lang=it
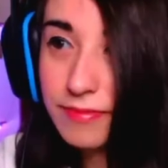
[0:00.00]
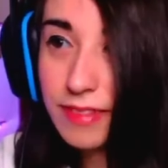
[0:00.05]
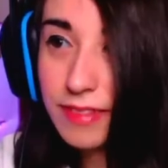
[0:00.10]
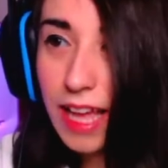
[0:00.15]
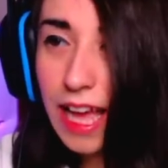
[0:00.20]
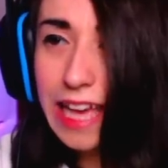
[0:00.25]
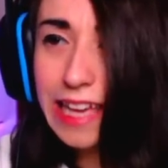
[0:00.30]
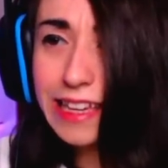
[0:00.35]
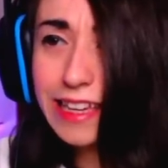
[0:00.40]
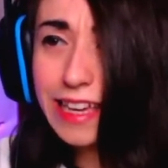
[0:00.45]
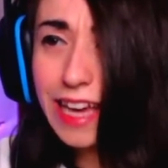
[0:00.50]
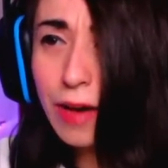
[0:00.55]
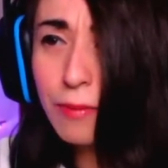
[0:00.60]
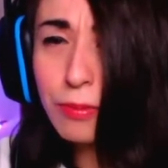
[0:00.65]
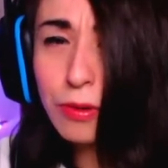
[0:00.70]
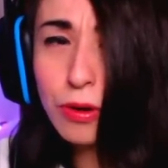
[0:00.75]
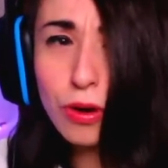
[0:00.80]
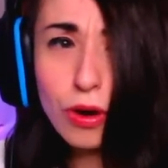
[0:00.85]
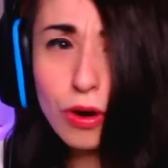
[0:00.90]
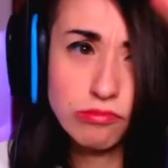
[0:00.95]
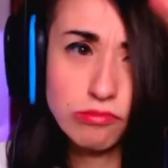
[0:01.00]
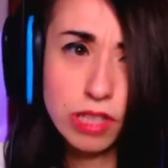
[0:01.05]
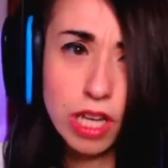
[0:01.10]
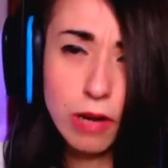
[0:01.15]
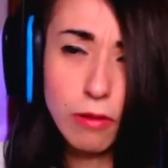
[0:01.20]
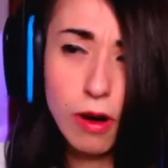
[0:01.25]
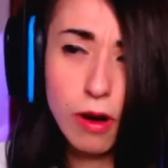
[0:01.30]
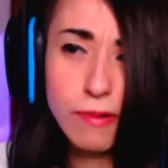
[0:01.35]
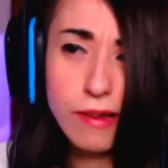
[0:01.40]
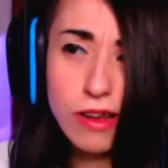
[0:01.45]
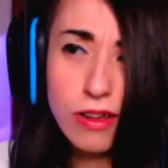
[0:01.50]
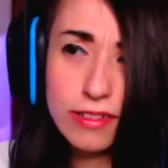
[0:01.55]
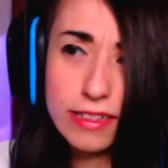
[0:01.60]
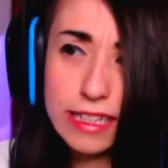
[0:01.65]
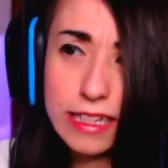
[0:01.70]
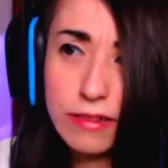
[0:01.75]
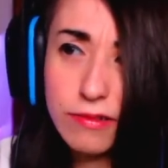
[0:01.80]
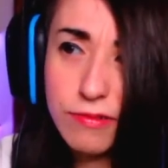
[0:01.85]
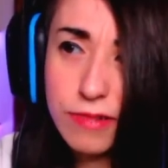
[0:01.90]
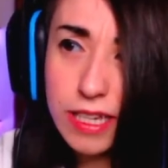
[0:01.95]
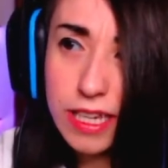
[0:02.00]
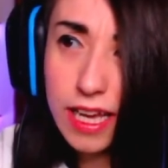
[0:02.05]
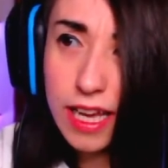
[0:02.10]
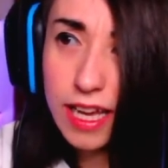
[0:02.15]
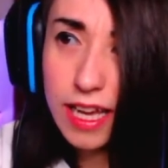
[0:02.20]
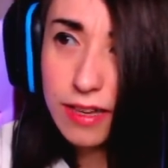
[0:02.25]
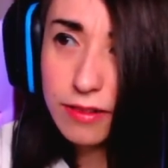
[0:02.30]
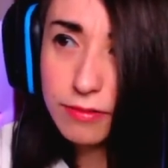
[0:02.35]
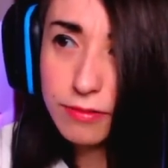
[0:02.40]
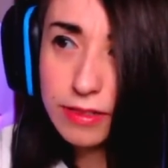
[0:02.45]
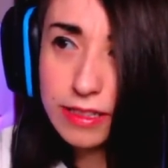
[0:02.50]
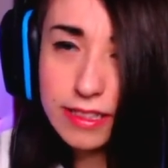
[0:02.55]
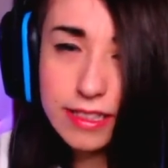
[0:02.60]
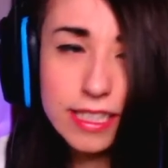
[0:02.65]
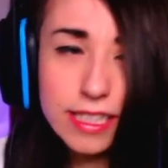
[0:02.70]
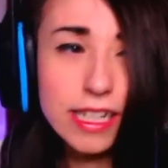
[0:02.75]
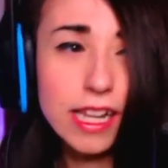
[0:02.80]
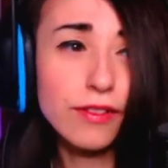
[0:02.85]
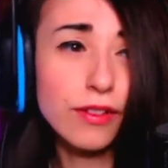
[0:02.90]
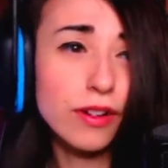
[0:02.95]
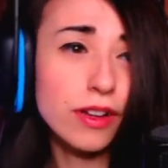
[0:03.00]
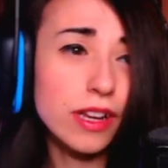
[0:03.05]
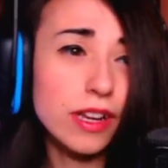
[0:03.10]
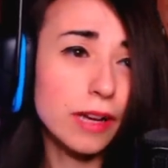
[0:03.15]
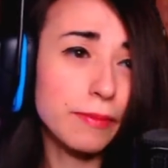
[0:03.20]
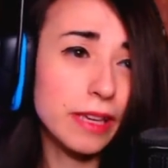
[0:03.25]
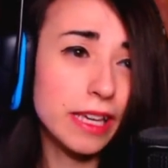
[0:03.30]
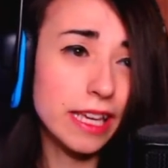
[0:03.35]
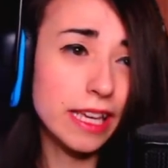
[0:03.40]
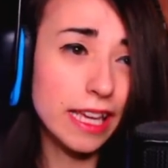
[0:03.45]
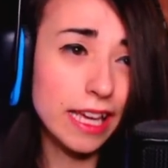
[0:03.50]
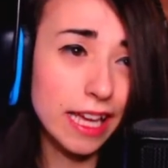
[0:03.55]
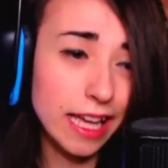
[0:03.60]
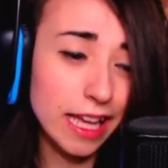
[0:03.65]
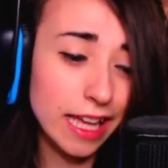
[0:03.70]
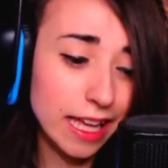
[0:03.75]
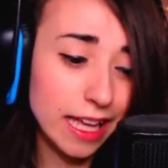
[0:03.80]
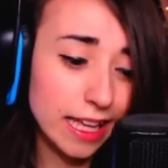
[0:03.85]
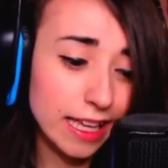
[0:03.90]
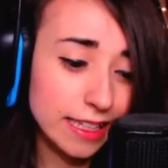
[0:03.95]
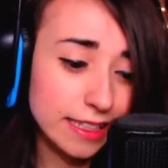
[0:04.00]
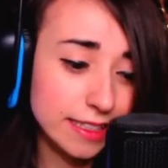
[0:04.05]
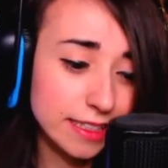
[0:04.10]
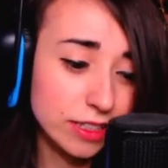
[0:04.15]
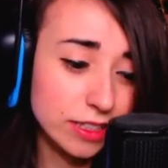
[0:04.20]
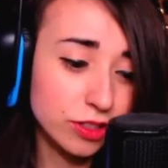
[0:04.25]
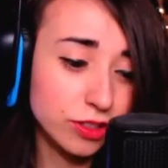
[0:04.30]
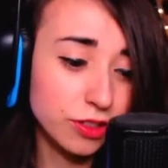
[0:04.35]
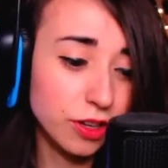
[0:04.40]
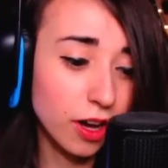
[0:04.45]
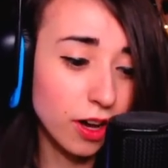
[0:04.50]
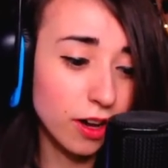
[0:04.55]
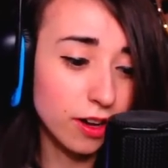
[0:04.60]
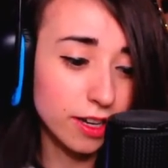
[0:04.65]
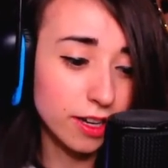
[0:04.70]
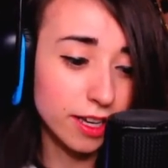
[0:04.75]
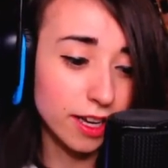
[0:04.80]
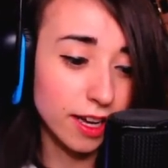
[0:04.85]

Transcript: Ehi, capo! Siamo pronti qui, eh. Qui si lavora, mica si gioca,